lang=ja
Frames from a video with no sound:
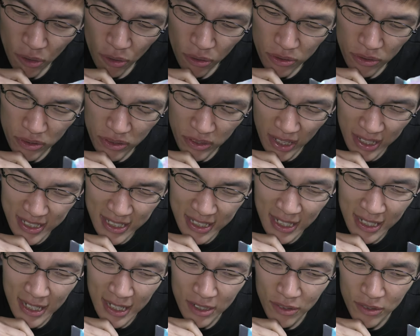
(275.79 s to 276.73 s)
ほとんど
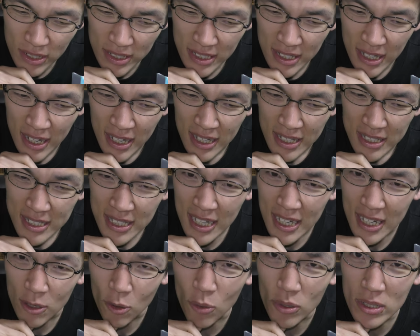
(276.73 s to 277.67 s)
味がないので
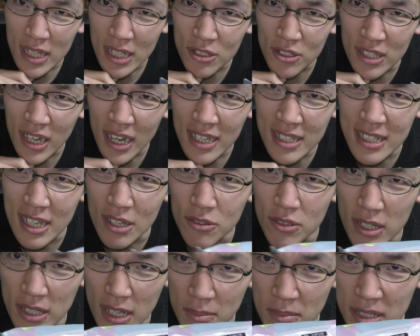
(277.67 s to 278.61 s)
ただこんにゃく噛んで
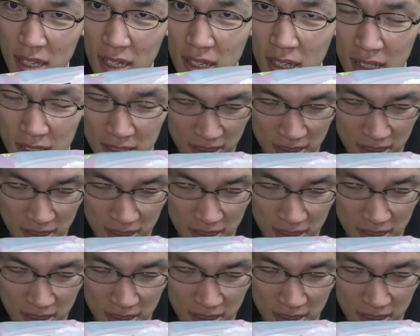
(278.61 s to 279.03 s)
るだけみたいな